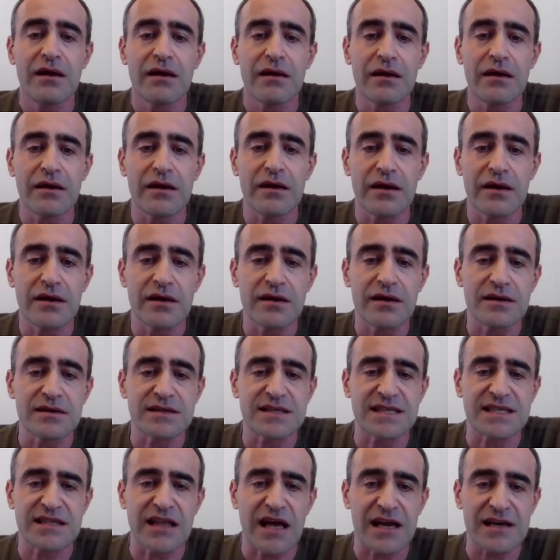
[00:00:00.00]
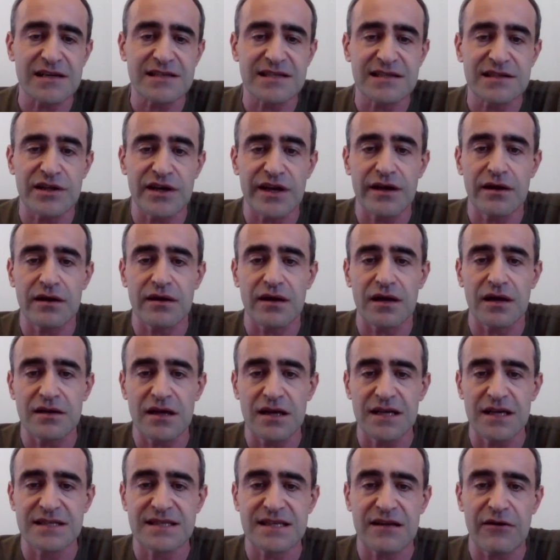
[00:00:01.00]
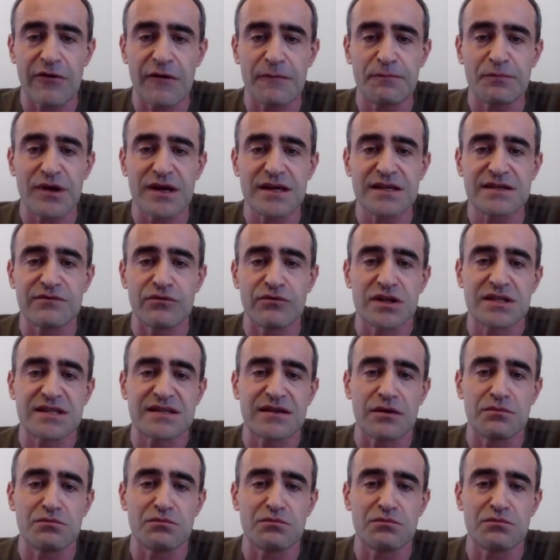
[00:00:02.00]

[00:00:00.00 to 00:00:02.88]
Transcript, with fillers: Старстрик э, английского производства,